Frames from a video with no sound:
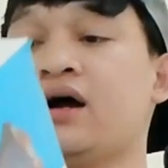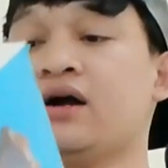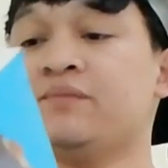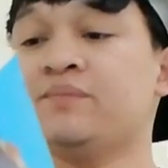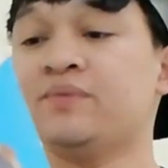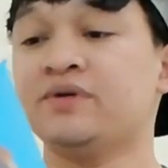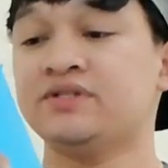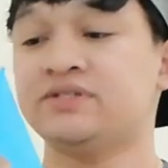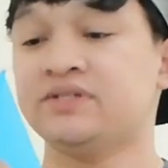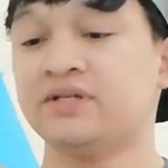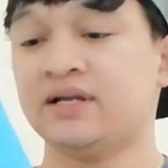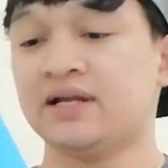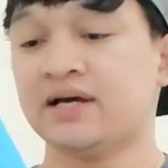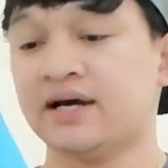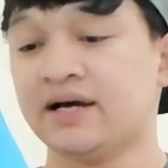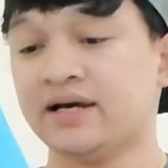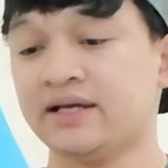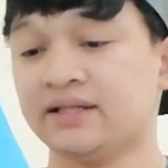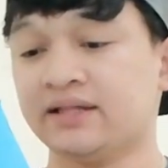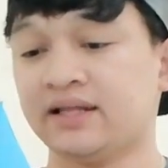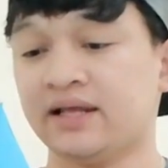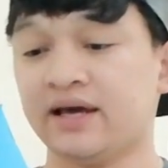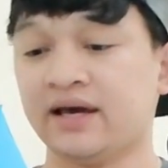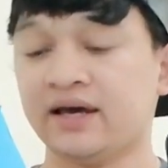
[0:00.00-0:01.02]
RBG
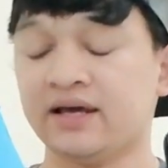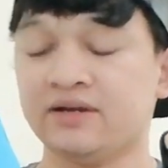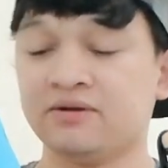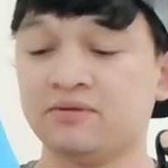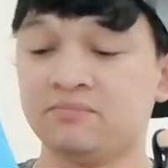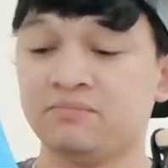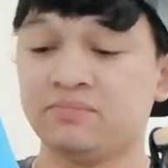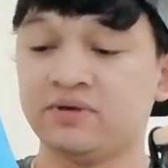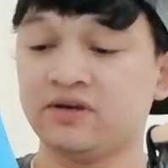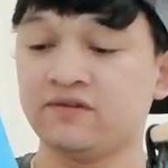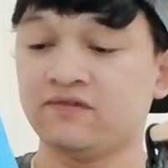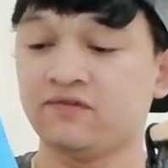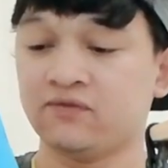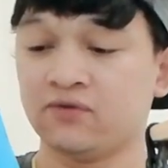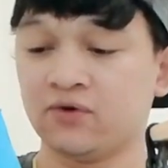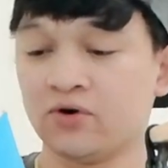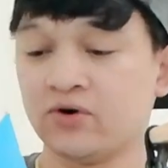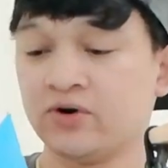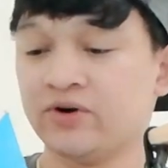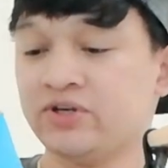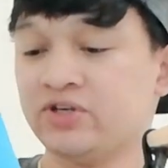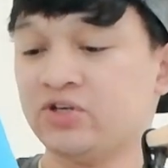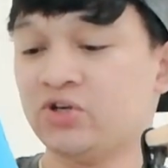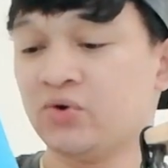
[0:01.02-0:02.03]
light and
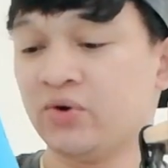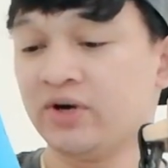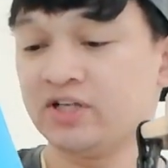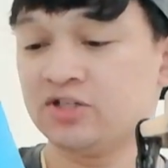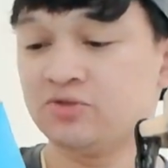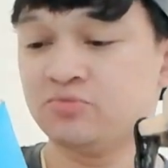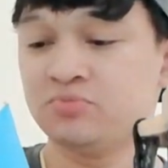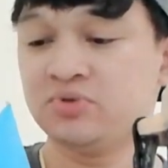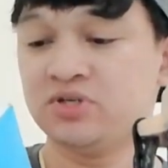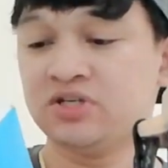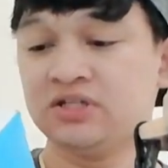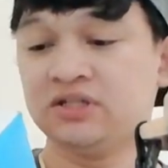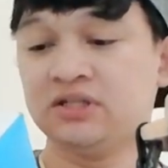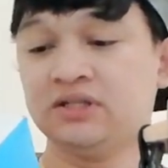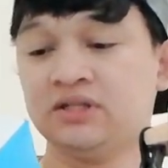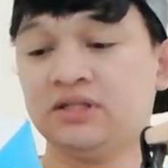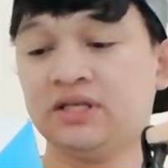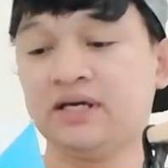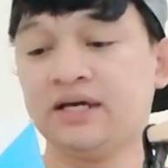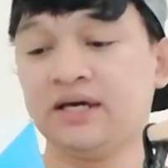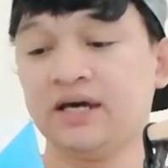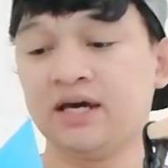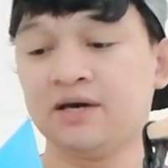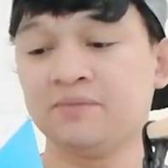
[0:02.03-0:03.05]
B4 USB
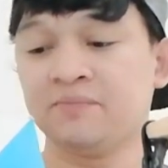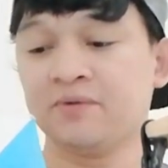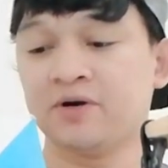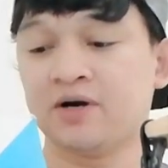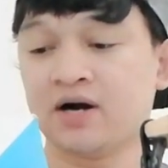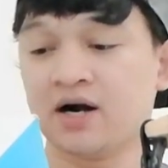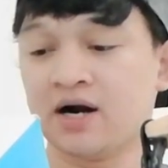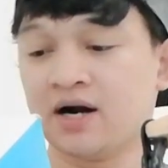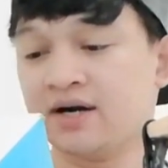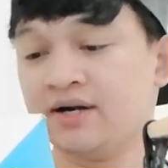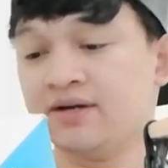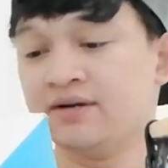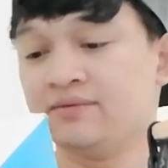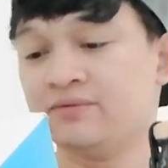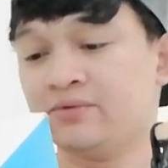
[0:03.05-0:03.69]
TF card,